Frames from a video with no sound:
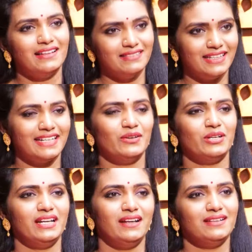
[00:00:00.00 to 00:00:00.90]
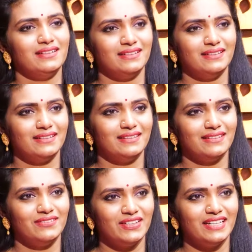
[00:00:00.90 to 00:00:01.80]
అందరి నోట
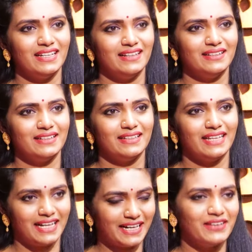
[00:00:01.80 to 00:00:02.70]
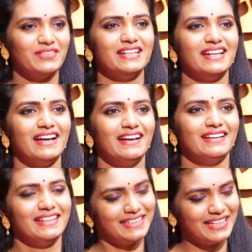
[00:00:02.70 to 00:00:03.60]
విన్న ఎక్కడ విన్నా
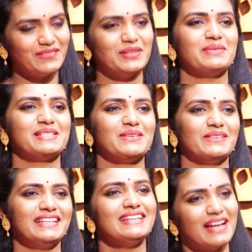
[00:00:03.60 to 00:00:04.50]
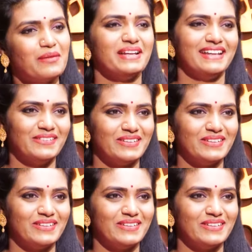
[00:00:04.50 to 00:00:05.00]
ఇదే వినిపిస్తోంది రామయ్య